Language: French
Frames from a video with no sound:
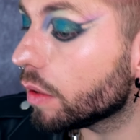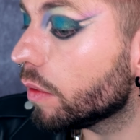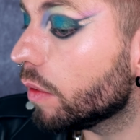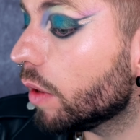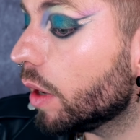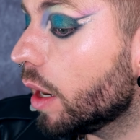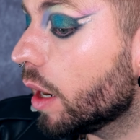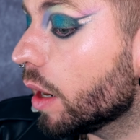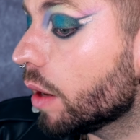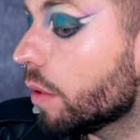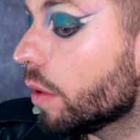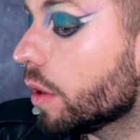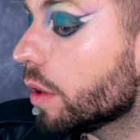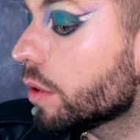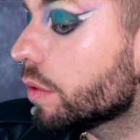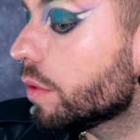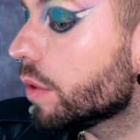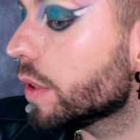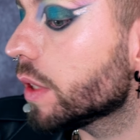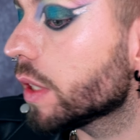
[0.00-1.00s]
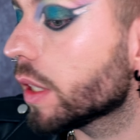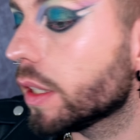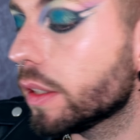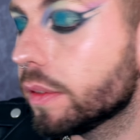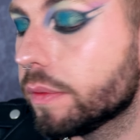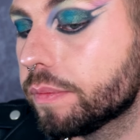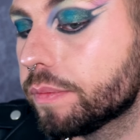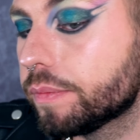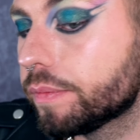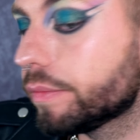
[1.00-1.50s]
Voilà quoi, je veux dire.
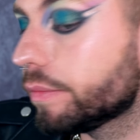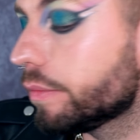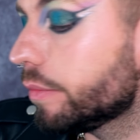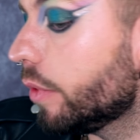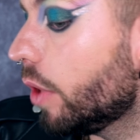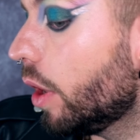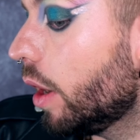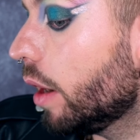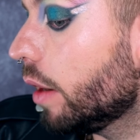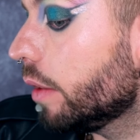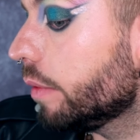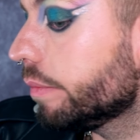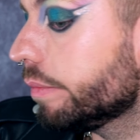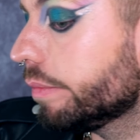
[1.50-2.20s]
Voilà.